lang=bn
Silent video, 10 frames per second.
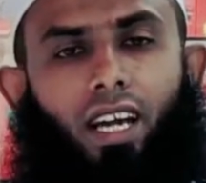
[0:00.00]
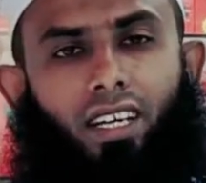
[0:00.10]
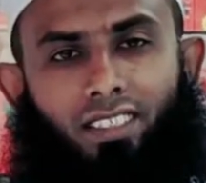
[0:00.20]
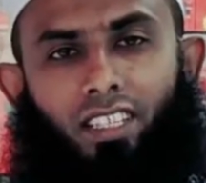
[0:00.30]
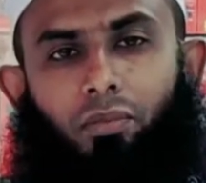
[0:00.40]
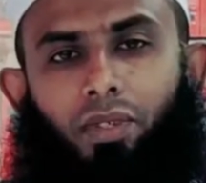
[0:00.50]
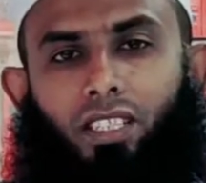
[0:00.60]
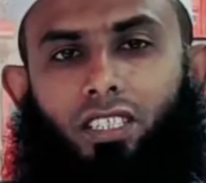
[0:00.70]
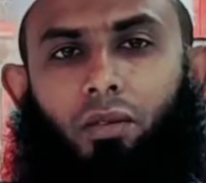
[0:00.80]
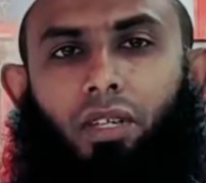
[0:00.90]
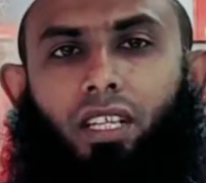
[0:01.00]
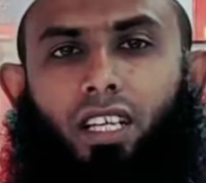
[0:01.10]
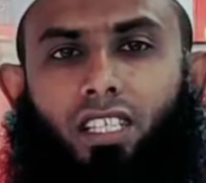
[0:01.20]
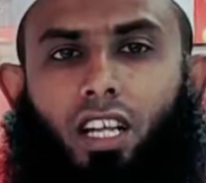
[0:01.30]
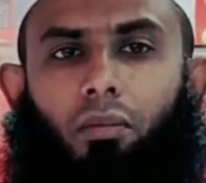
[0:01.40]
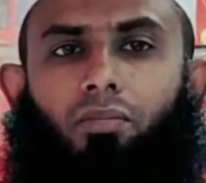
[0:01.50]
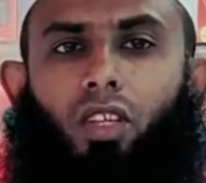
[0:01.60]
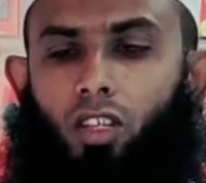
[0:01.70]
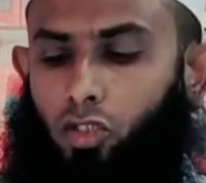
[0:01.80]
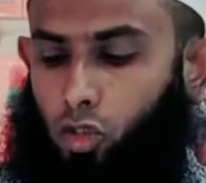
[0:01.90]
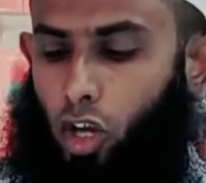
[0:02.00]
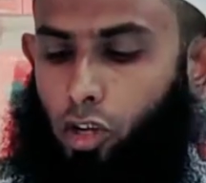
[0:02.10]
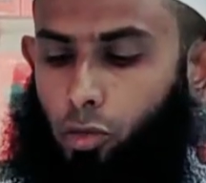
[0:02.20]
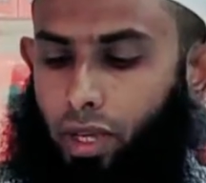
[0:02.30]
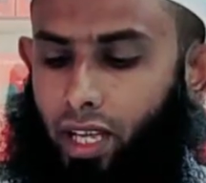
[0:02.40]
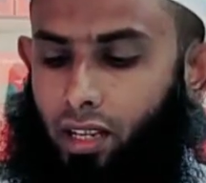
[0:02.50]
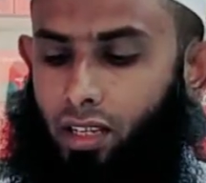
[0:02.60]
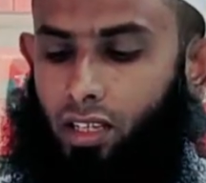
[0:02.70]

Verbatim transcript: আজকে আপনাদের সামনে নিয়ে আসলাম জয়রুমের